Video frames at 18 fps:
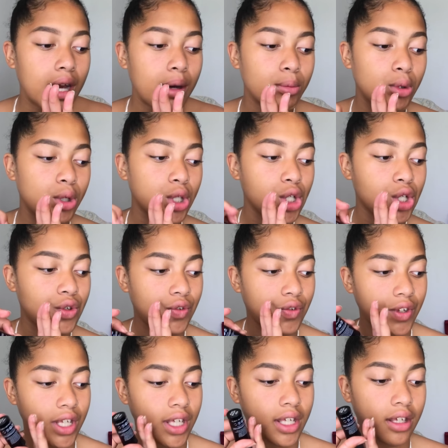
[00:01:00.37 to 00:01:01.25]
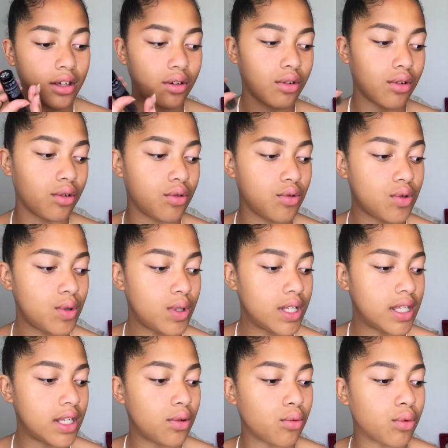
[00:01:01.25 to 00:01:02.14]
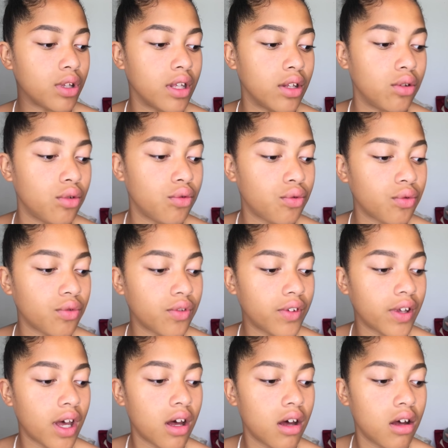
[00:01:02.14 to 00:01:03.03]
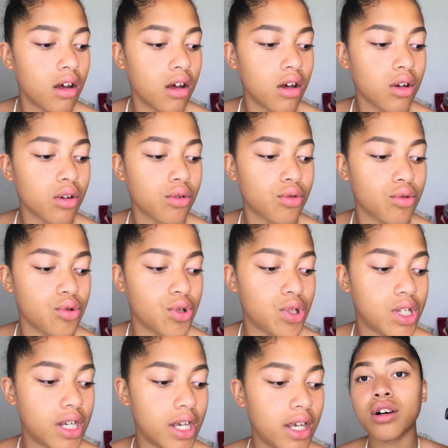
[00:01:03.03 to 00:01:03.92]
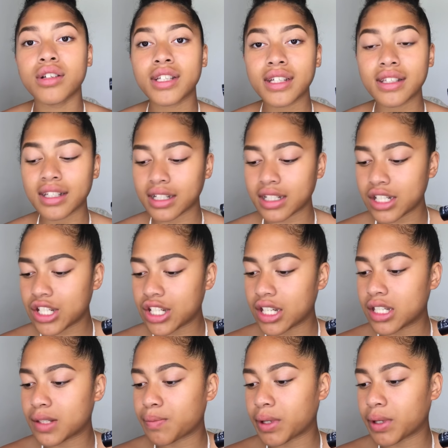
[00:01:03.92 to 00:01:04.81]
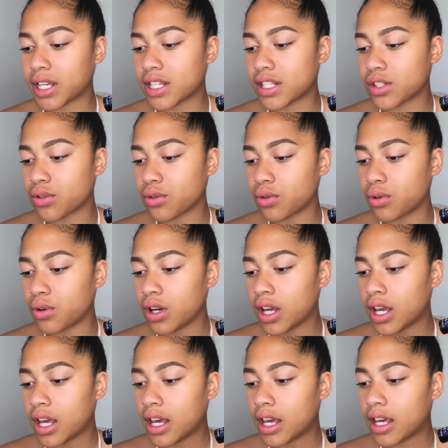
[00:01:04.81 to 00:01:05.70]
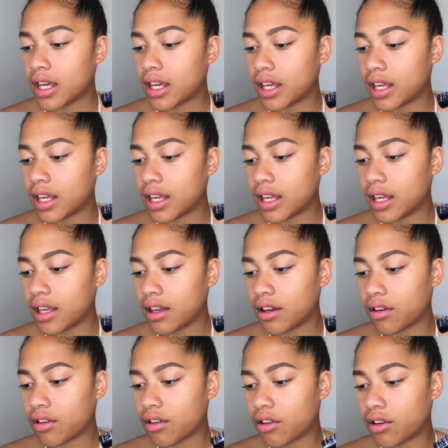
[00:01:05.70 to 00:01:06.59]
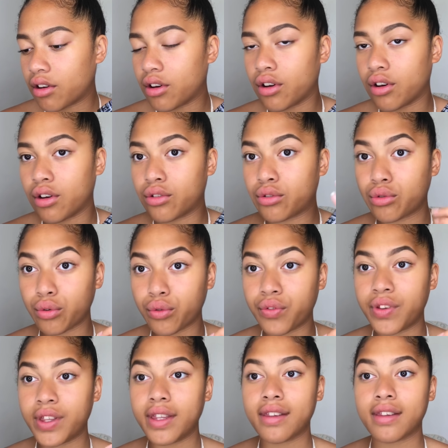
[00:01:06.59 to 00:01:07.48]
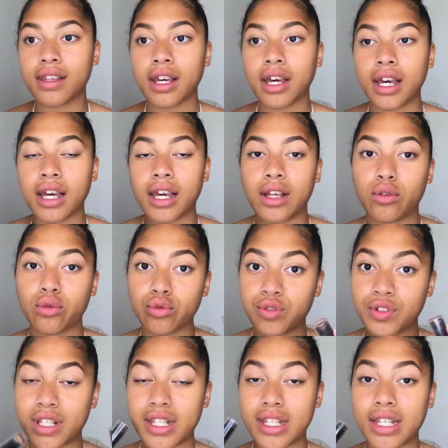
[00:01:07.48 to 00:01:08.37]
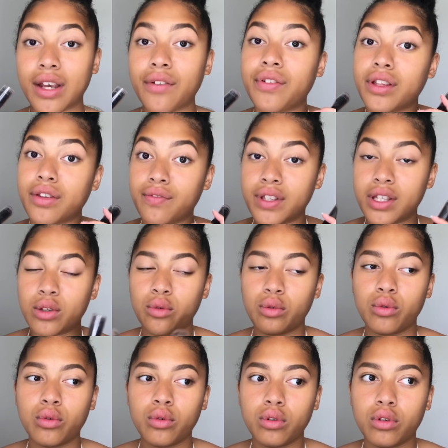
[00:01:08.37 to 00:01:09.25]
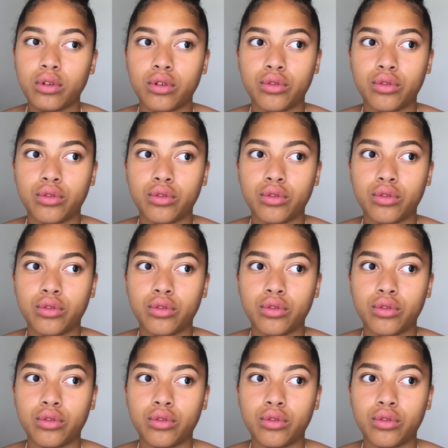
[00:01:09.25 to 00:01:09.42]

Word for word: Là, moi, je vais euh, utiliser donc les deux fonds de teint que j'ai en teinte riche expresso et euh, Toffee. Et donc, je vous ai déjà fait une vidéo